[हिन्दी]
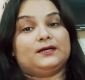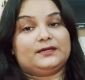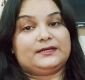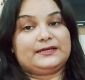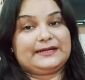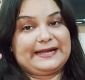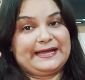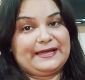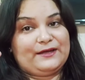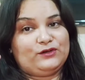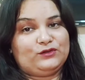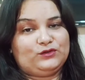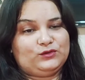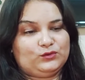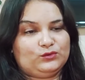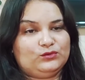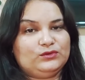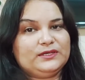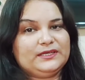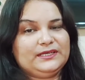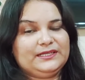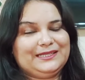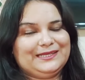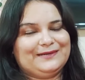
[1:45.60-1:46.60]
ट्राई ऑन
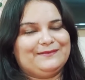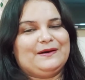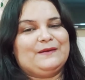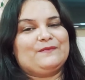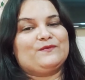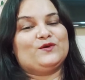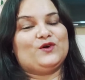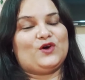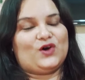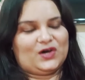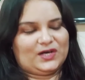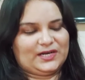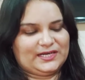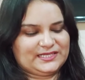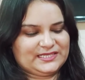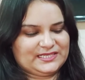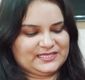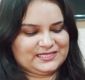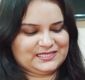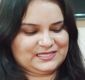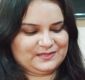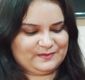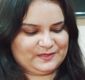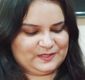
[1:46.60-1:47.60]
दूंगी तब आपको और
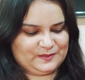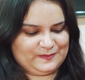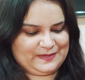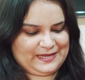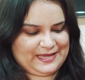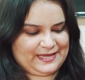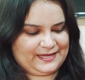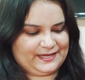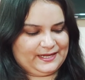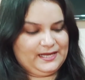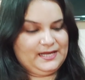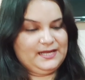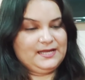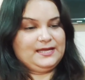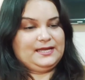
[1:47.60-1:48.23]
अच्छे समझ में आएगा